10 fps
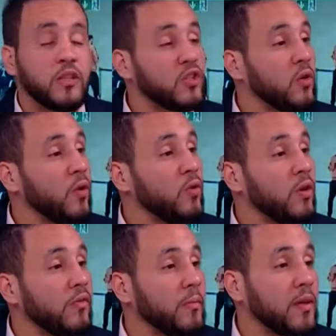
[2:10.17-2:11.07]

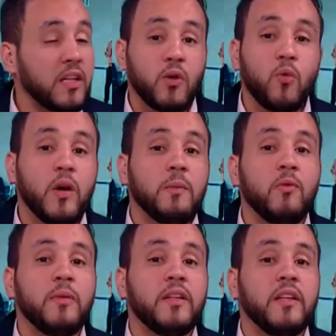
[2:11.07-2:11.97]
يتجولون في مطار هواري
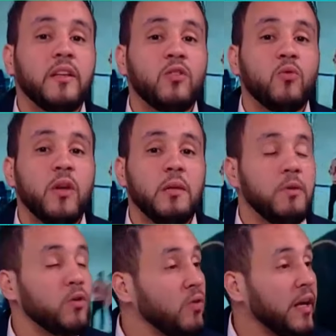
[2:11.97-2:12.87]
بومديان الدولي
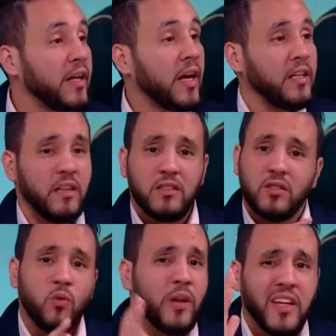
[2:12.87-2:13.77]
بكل اريحيه
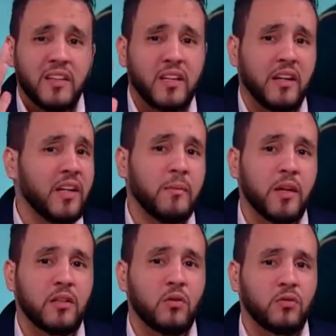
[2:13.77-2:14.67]
الصور هي تهضر احنا
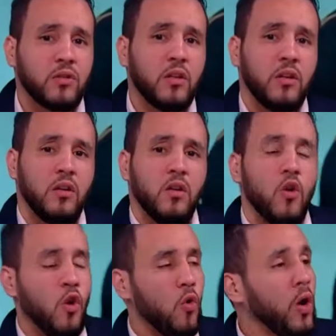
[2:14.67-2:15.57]
ما نهضروش
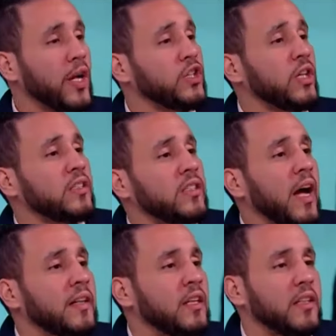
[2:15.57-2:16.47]
ولا شخص
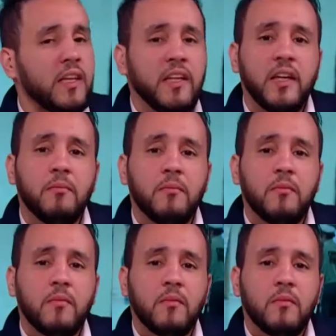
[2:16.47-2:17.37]
تحدث اليهم
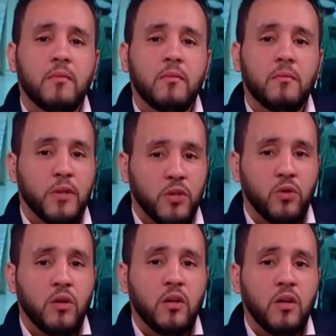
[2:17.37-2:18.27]

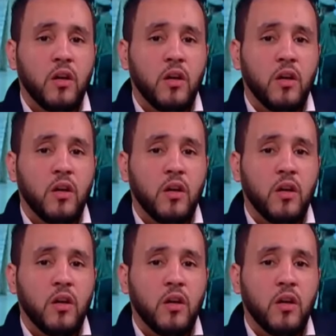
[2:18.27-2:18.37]
بسوء